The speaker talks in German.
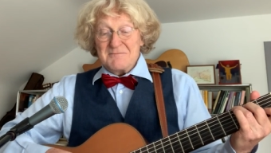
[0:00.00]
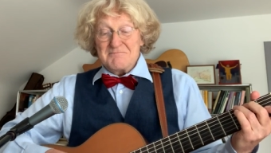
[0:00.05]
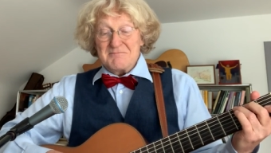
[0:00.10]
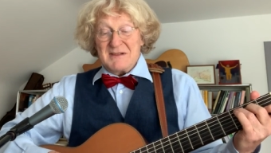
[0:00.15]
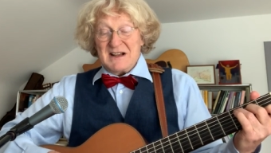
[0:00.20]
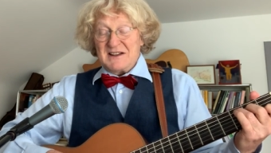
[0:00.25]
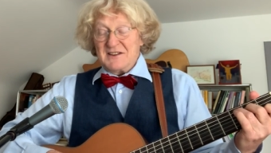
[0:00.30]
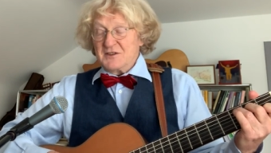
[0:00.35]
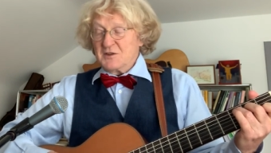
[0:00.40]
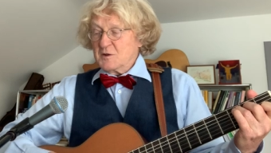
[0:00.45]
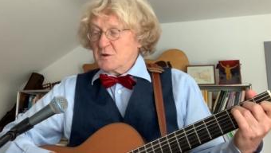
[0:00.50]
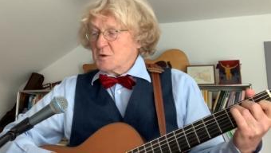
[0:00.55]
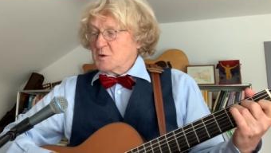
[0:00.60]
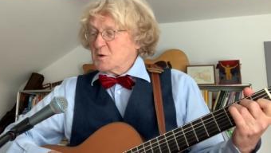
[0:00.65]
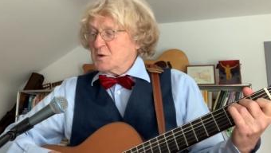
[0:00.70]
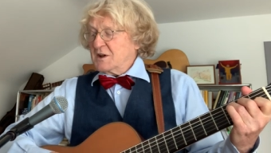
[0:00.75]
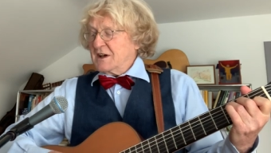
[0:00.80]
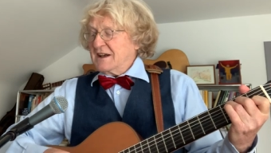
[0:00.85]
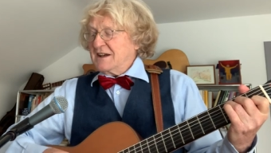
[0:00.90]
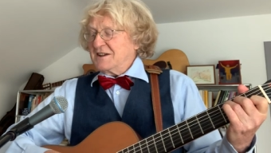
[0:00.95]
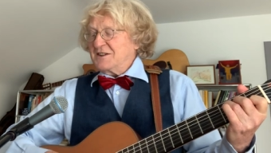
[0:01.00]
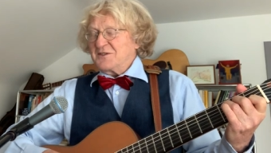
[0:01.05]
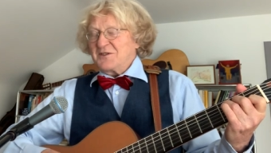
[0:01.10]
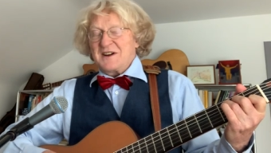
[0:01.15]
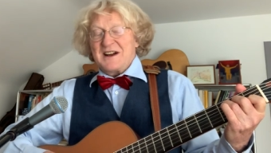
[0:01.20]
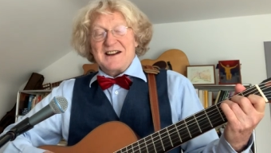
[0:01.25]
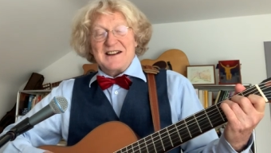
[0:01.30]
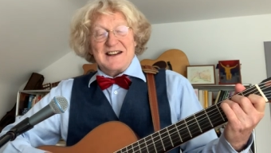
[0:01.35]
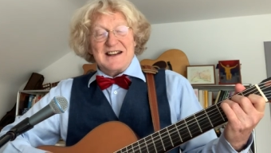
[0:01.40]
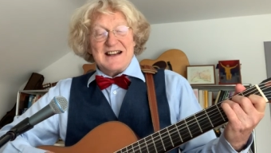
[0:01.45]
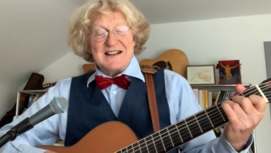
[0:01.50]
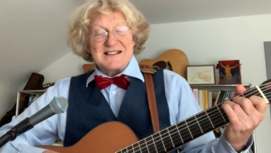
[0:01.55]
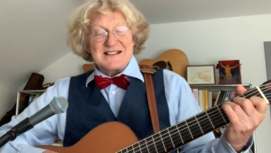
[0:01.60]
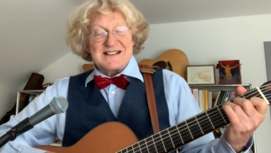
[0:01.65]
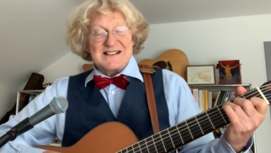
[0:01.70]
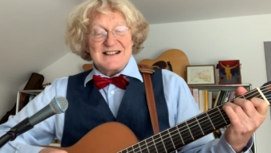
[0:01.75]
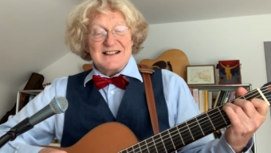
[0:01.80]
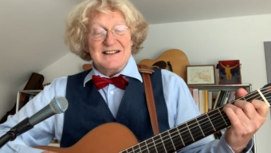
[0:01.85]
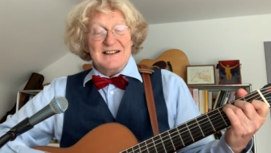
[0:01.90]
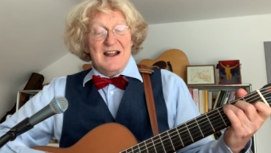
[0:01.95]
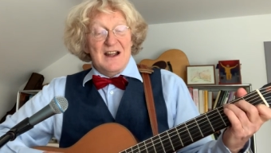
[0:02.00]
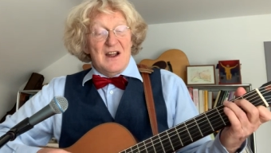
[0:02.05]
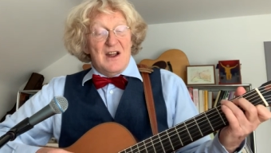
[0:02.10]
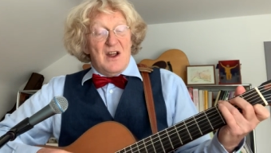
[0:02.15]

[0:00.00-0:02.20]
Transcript: man nur nicht vergessen,